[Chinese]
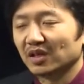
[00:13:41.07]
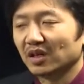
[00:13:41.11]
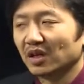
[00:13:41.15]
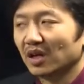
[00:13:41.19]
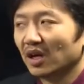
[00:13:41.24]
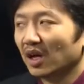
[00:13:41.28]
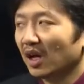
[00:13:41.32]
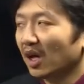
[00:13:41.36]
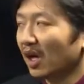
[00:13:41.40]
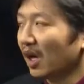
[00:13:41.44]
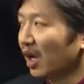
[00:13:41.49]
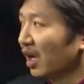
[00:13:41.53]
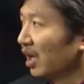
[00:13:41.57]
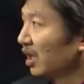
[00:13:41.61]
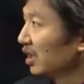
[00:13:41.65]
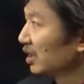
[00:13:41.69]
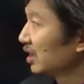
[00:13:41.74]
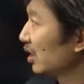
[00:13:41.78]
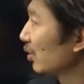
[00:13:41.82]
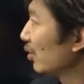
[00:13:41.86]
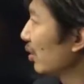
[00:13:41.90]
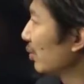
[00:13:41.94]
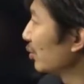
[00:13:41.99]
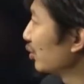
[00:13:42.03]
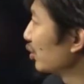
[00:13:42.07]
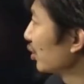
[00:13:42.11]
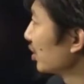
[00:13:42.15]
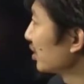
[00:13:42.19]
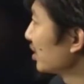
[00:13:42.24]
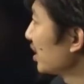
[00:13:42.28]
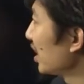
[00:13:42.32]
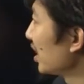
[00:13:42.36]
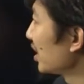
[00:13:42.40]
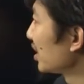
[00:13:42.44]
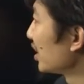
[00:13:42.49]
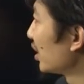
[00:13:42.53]
啊，那我们说
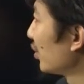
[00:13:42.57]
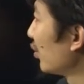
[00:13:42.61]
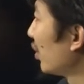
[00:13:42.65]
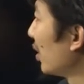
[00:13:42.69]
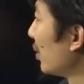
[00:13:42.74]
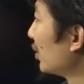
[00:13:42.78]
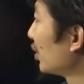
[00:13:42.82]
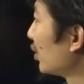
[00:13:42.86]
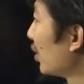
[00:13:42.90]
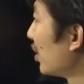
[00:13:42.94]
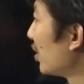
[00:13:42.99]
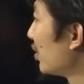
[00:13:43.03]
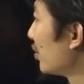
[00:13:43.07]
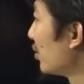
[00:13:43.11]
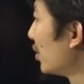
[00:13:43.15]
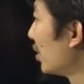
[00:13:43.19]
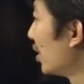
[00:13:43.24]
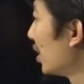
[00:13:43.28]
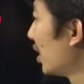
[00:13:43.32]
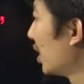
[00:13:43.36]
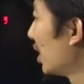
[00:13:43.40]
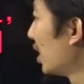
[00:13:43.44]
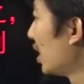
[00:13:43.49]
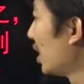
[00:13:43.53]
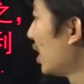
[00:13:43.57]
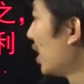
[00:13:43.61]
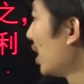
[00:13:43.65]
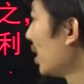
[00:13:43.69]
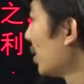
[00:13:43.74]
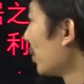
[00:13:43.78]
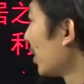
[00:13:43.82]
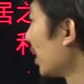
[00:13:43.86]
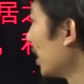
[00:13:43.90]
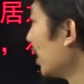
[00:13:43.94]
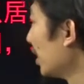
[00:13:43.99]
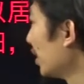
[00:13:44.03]
这是我们对于
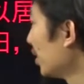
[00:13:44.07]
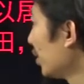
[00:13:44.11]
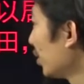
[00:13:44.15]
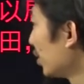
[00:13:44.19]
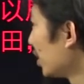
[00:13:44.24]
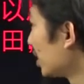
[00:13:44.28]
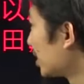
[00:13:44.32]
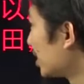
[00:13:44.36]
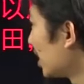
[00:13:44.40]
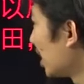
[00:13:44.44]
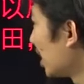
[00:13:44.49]
朋友的这